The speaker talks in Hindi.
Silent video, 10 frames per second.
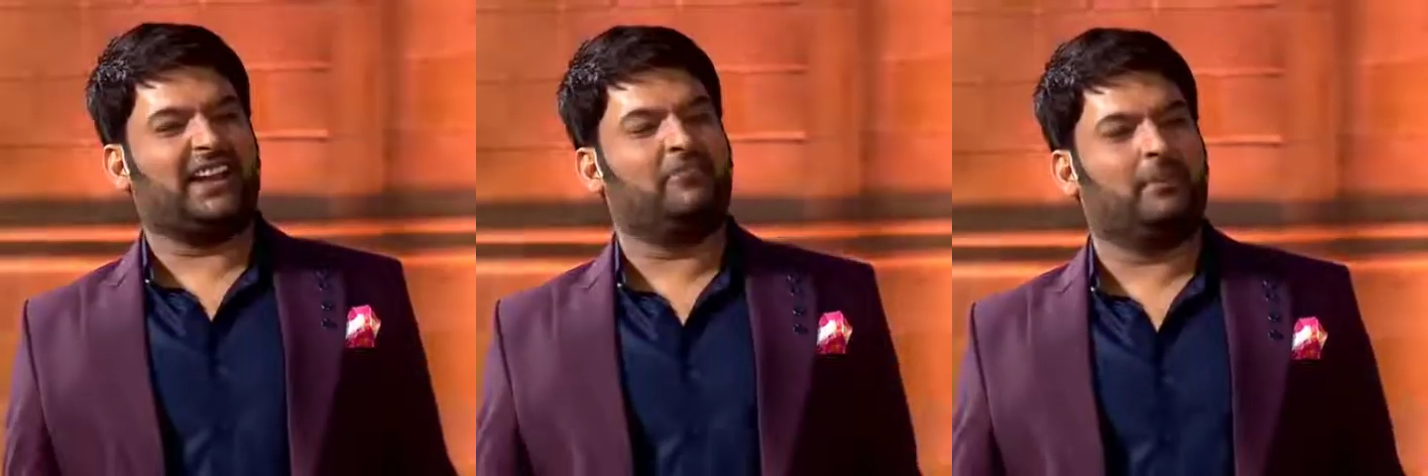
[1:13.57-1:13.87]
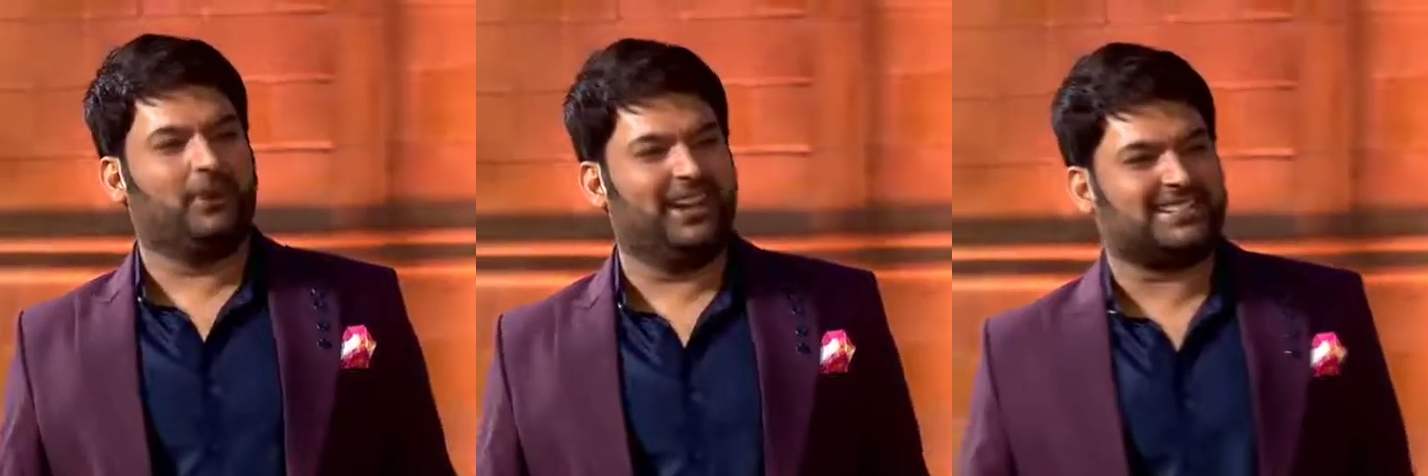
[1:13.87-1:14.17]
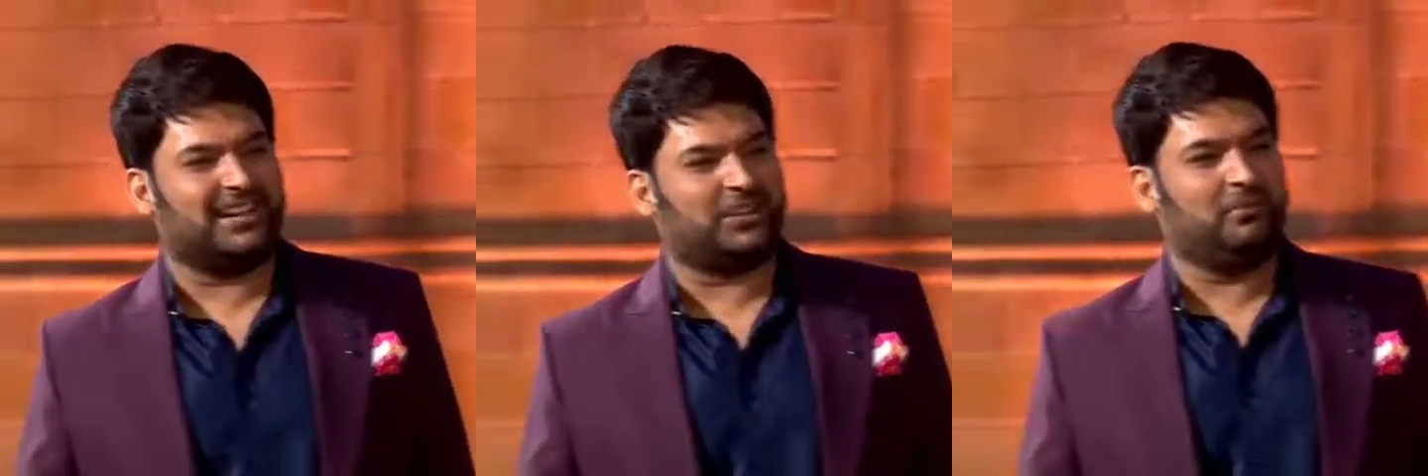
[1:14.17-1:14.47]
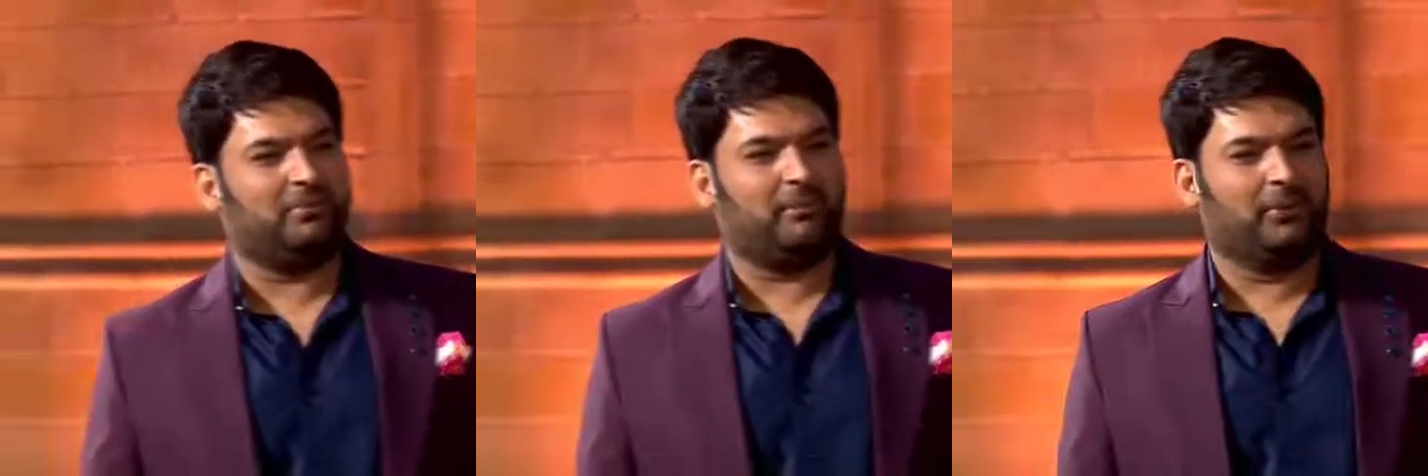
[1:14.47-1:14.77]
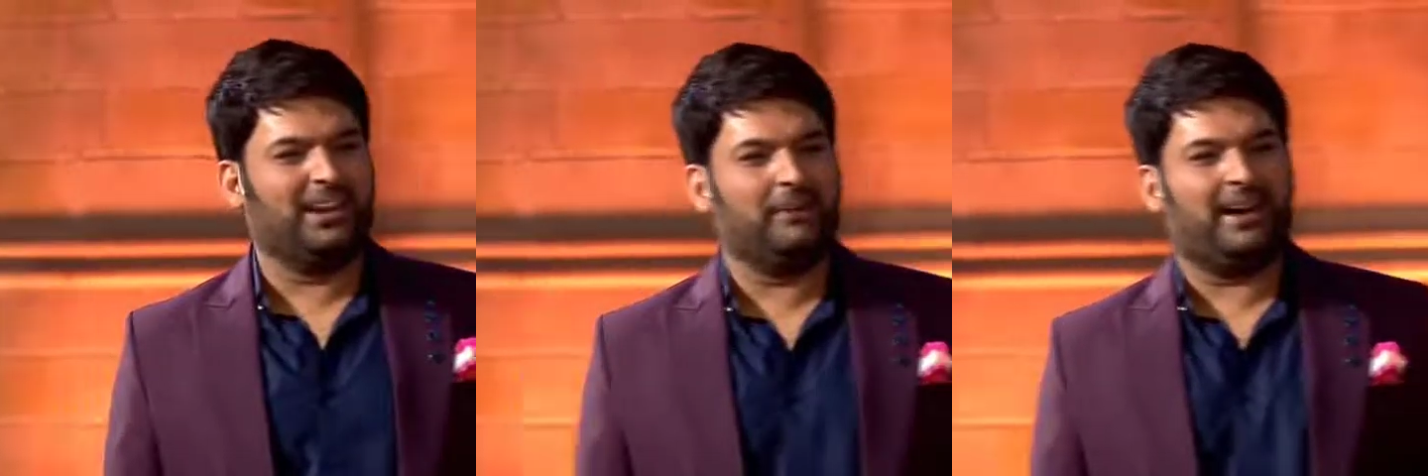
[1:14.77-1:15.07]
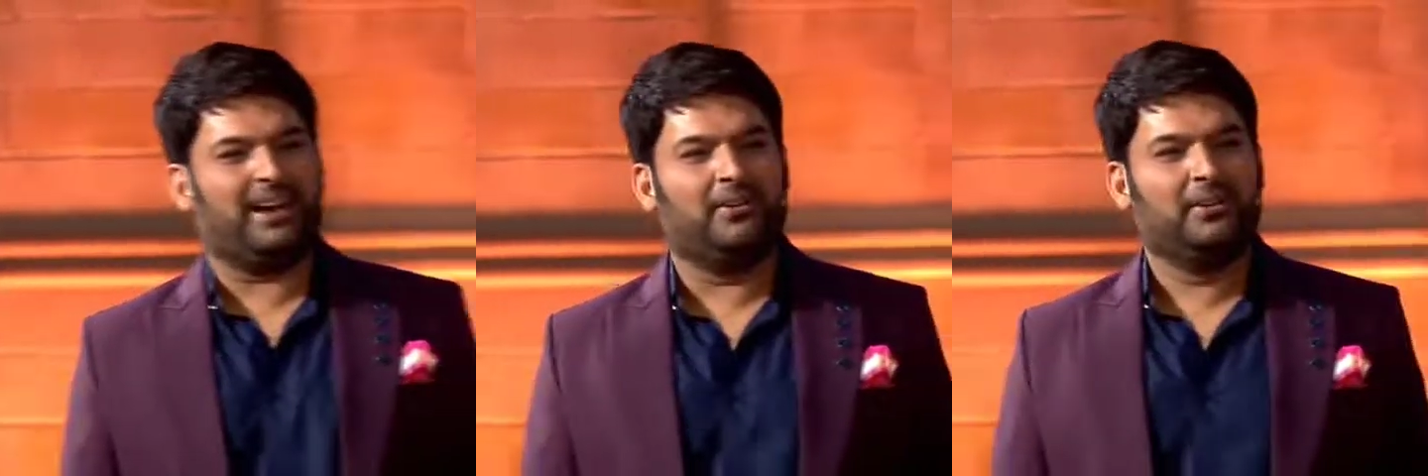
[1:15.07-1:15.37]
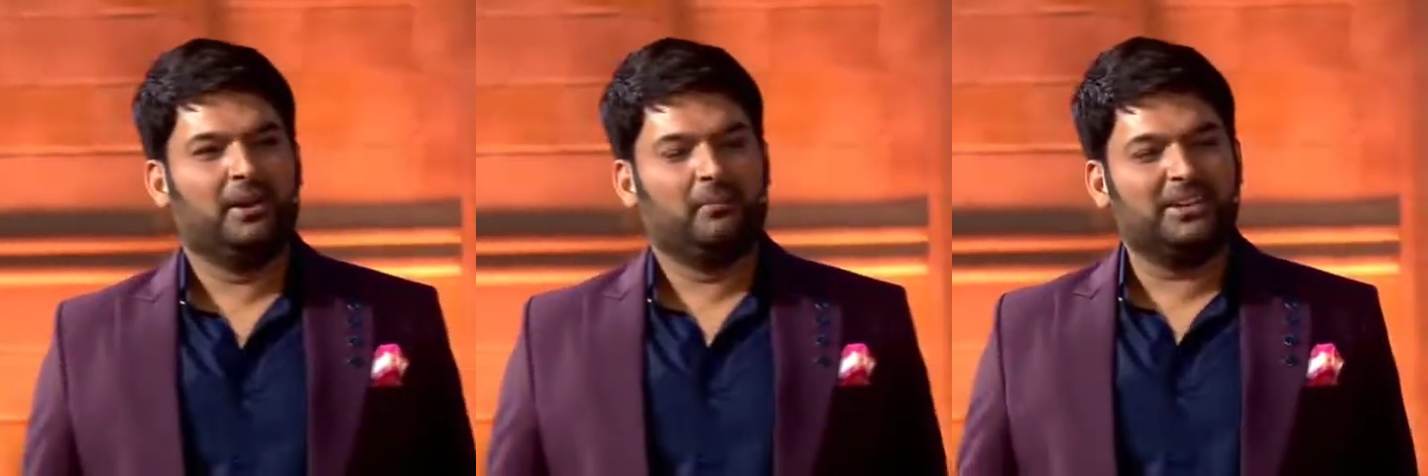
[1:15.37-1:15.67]
तारीफ में बोलना चाहता हूँ मैं बोल नहीं पा रहा हूँ
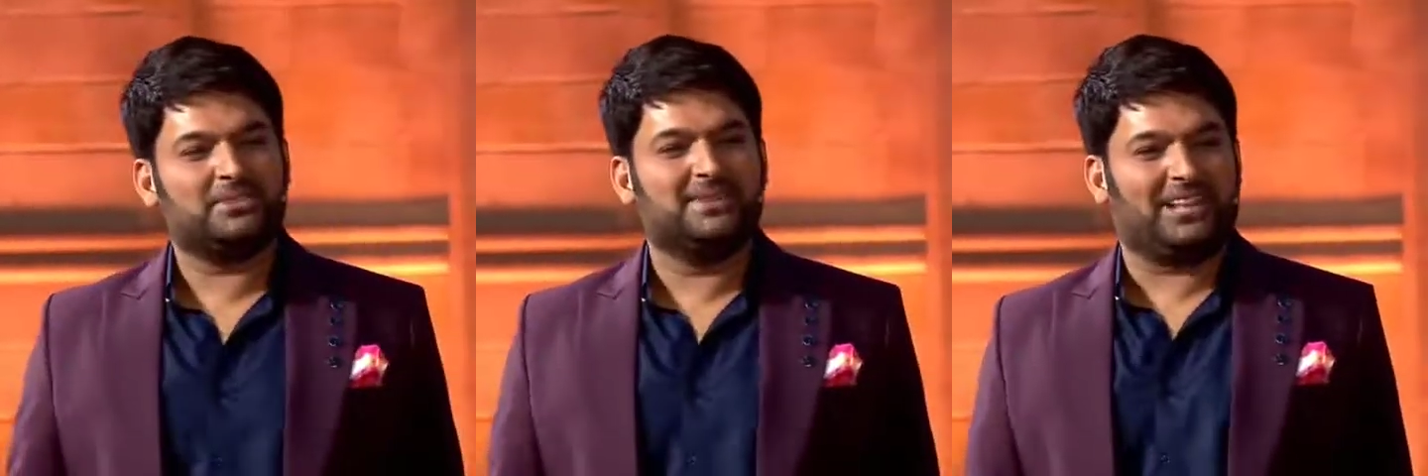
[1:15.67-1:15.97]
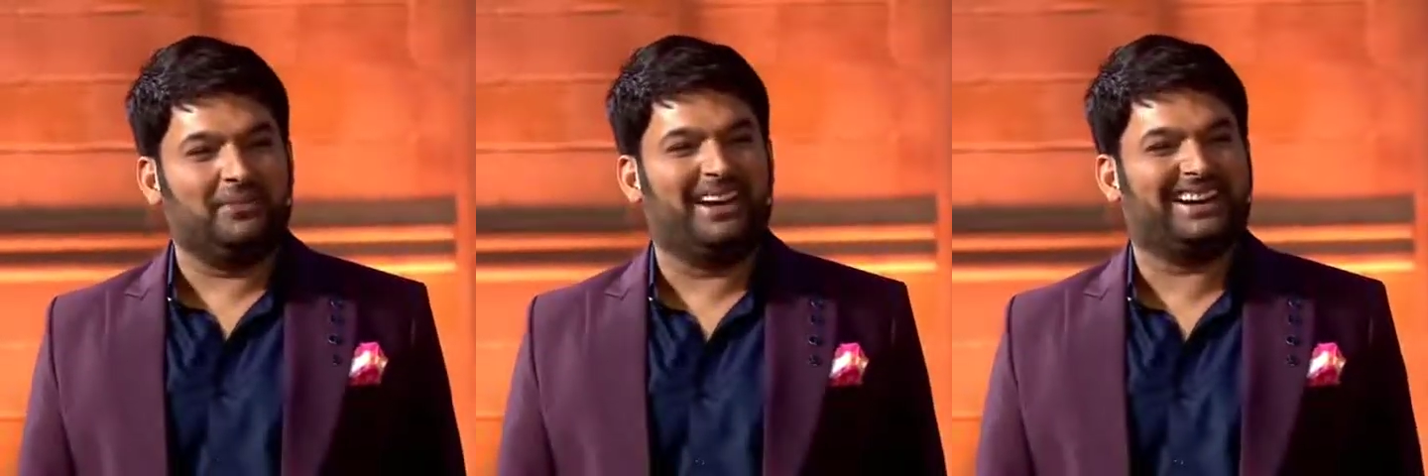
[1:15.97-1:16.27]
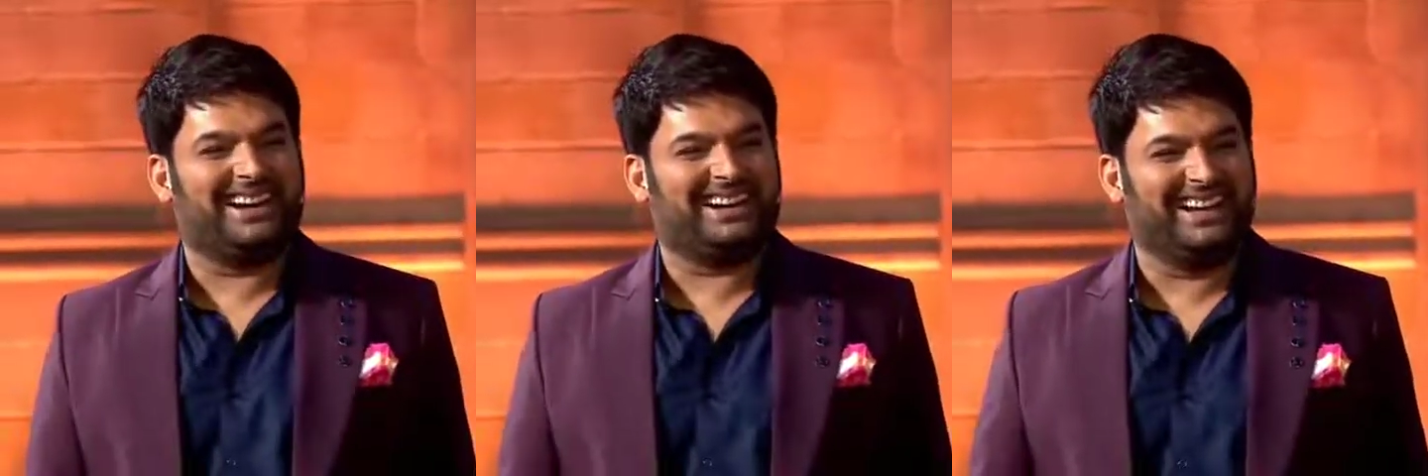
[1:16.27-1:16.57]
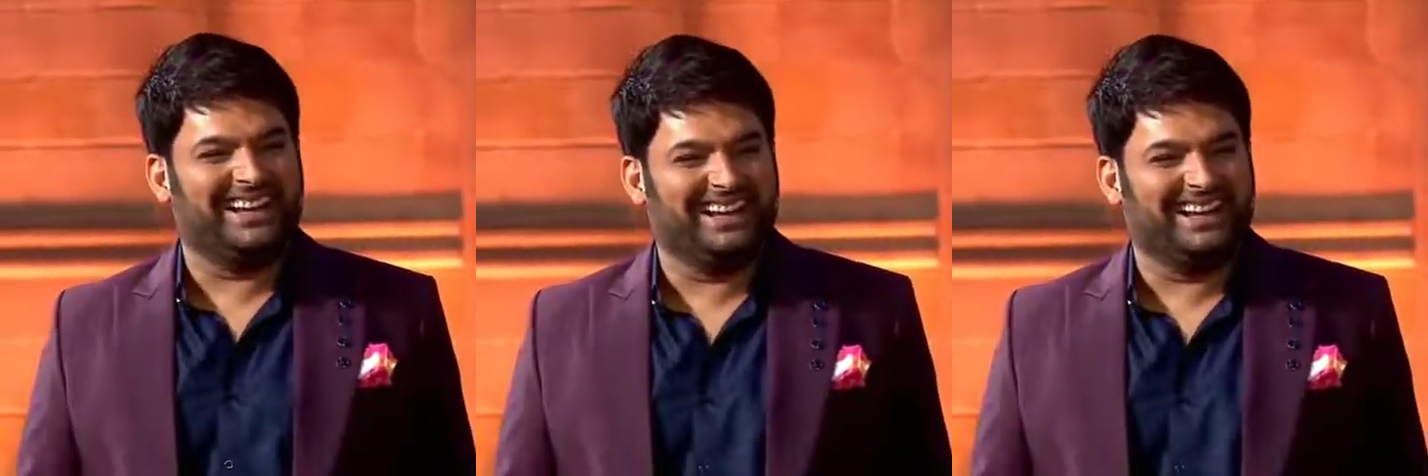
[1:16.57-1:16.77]
बीच में सलमान खान खड़े